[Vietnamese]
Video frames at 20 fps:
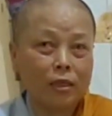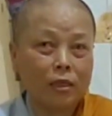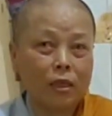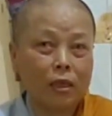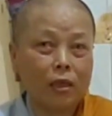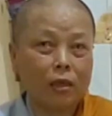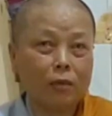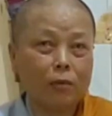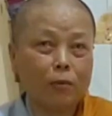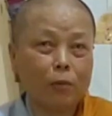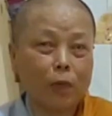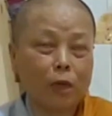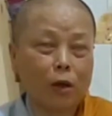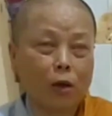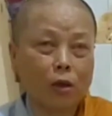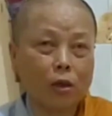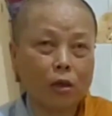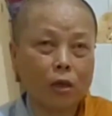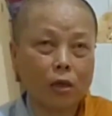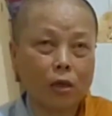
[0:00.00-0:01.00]
chuyện mình
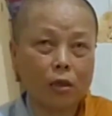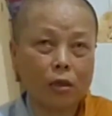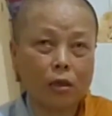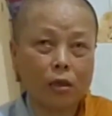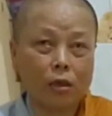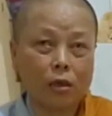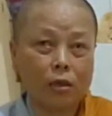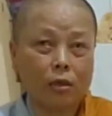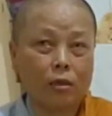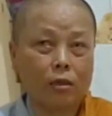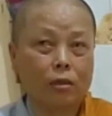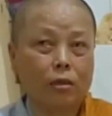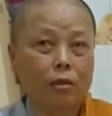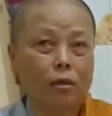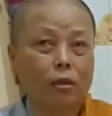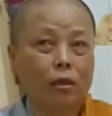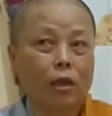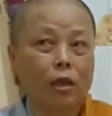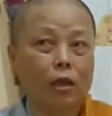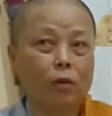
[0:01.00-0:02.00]
nói ít
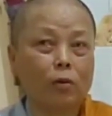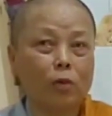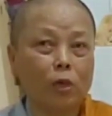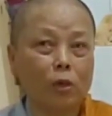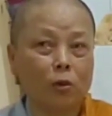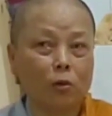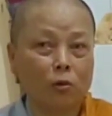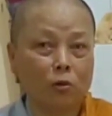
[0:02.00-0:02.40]
người ta hiểu nhiều.